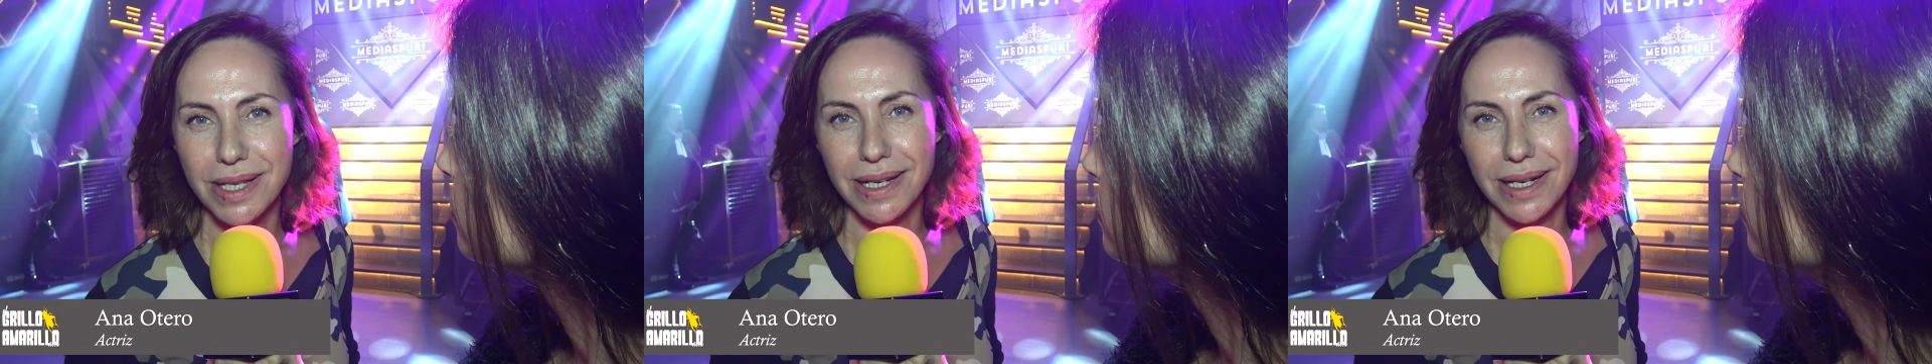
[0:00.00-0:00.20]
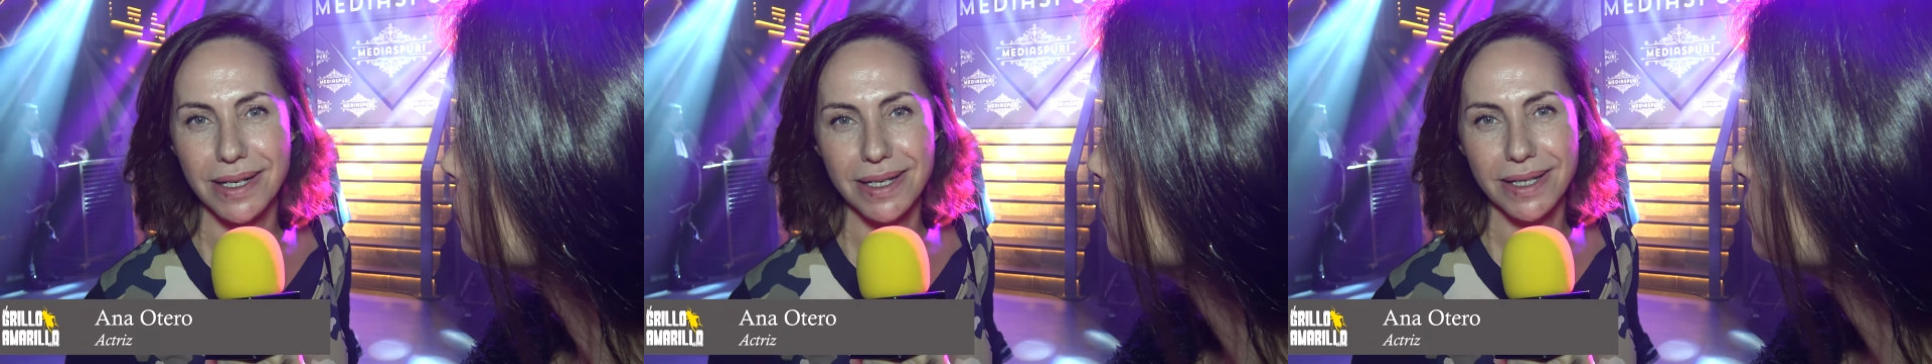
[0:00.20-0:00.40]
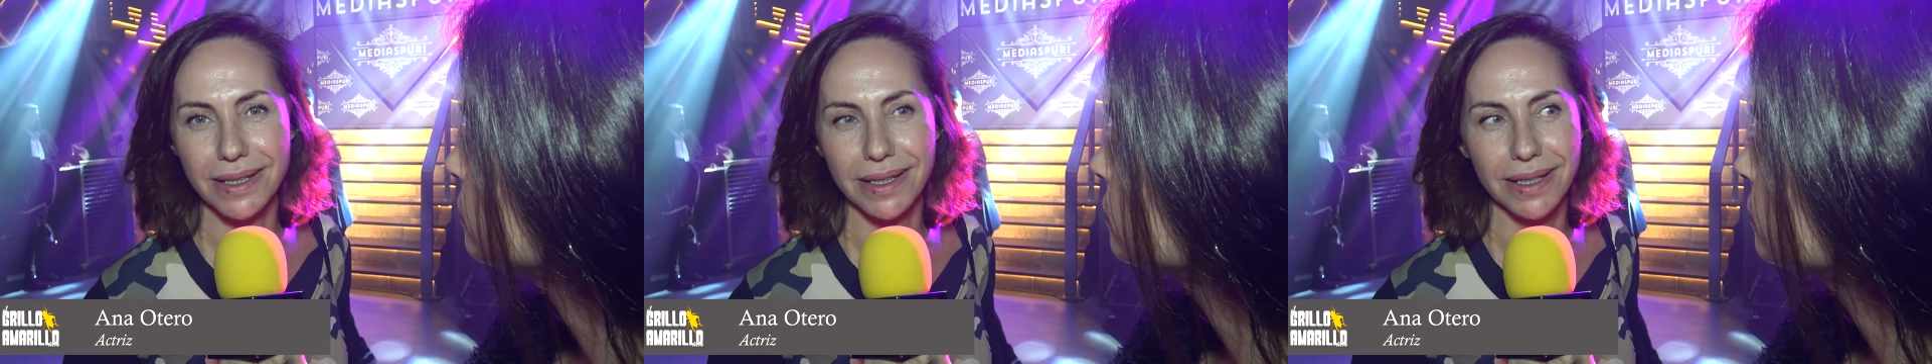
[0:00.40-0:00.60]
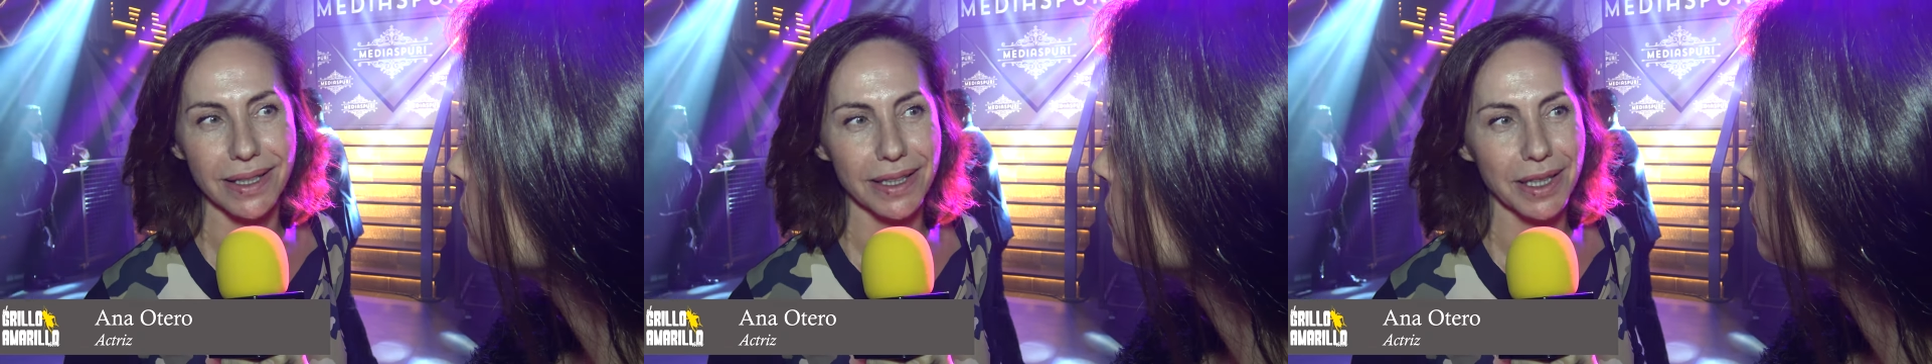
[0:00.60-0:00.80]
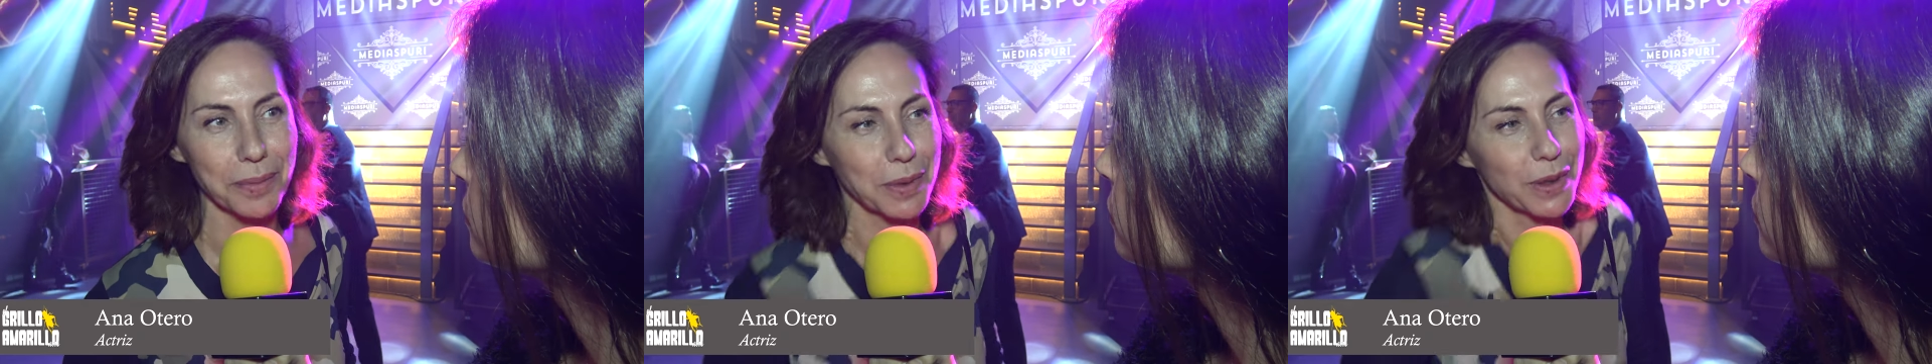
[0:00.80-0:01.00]
tienen que
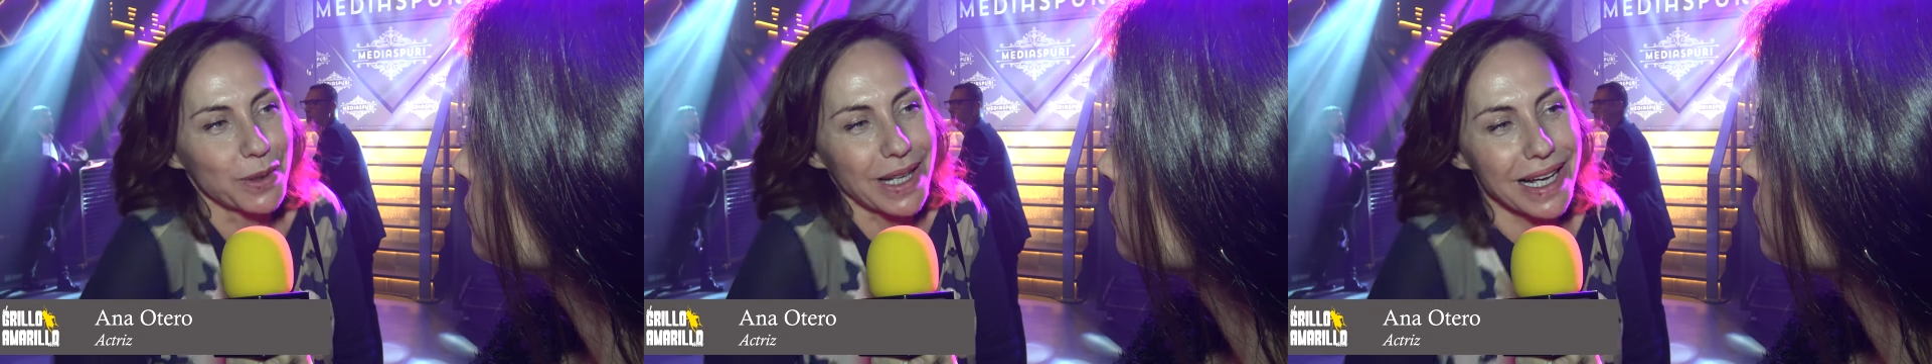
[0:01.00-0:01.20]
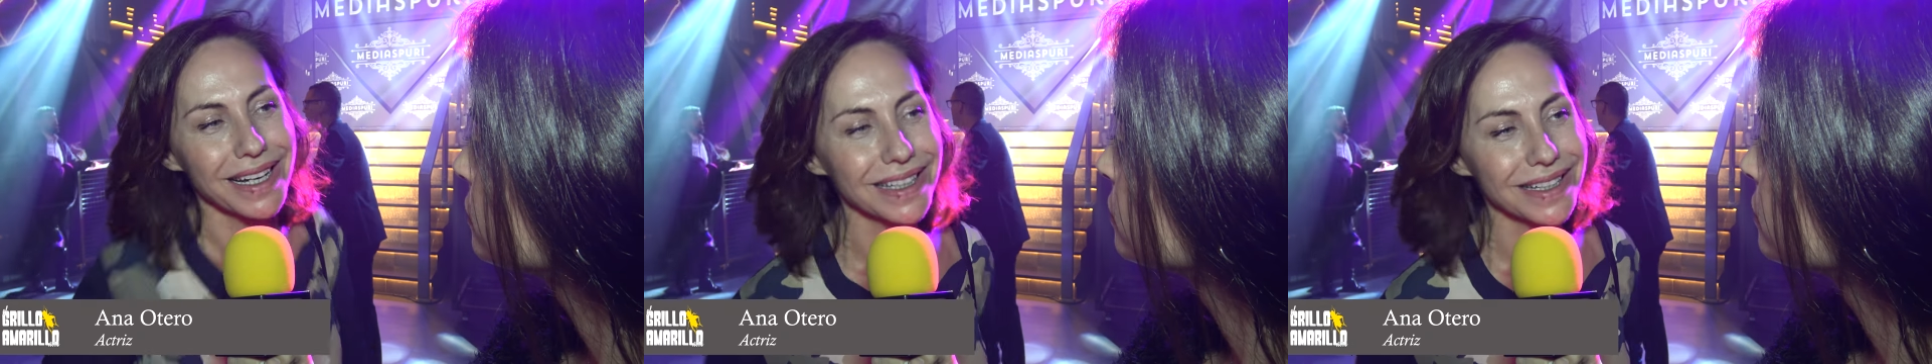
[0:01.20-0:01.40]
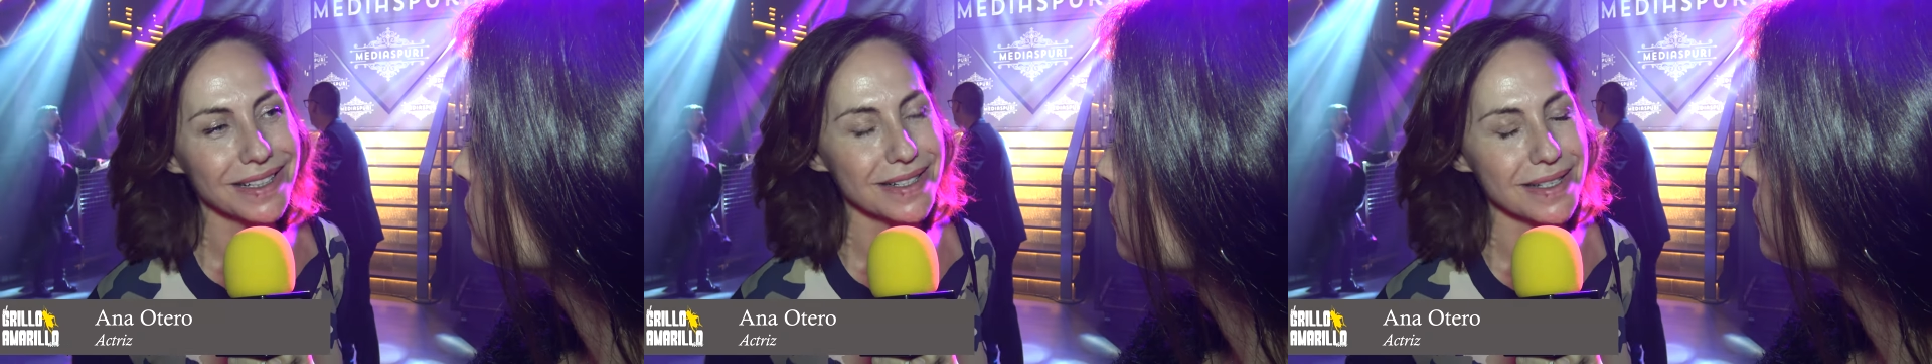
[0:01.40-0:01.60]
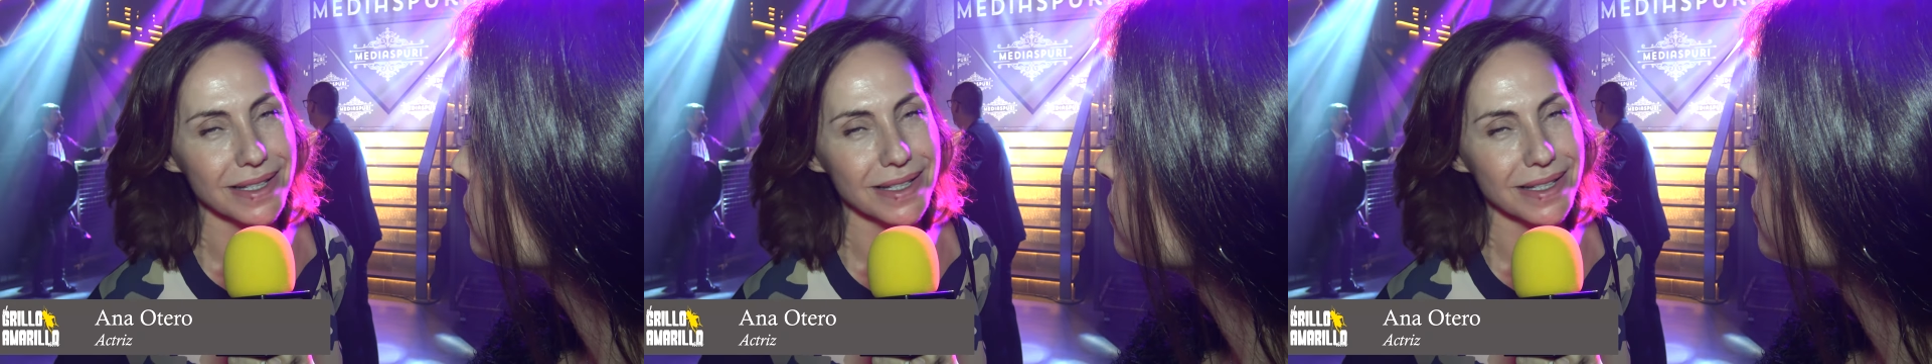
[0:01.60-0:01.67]
ser plurales,